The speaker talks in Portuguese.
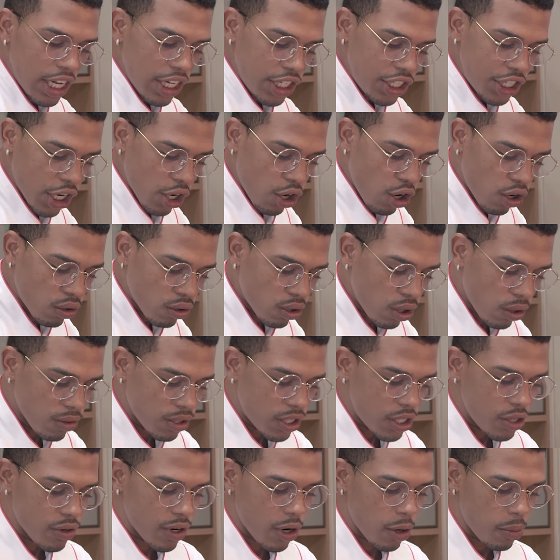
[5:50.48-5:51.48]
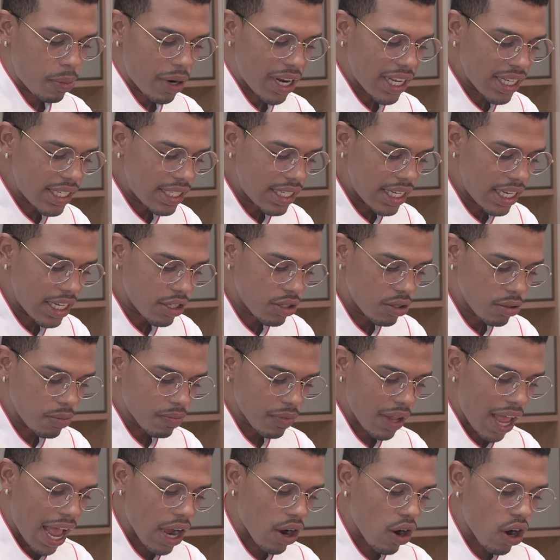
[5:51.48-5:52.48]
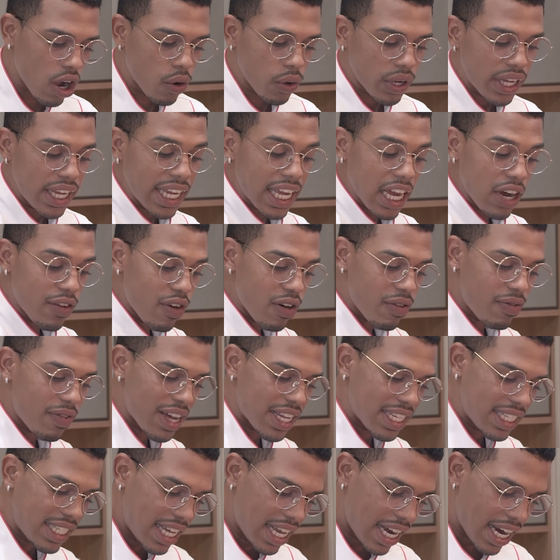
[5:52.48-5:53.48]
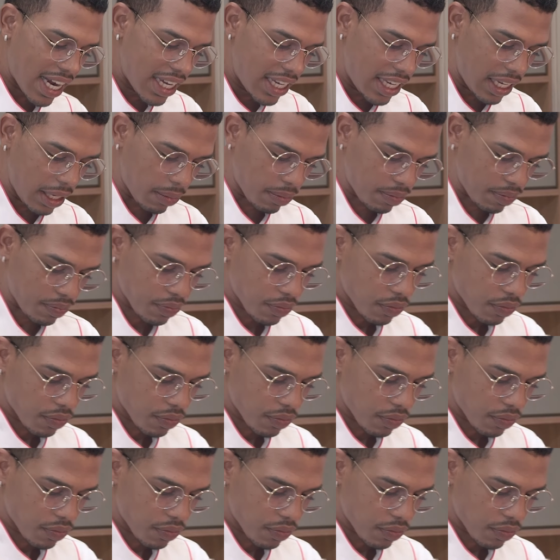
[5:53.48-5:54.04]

Chegou no tomzinho que eu preciso. Agora o que, que eu vou fazer aqui?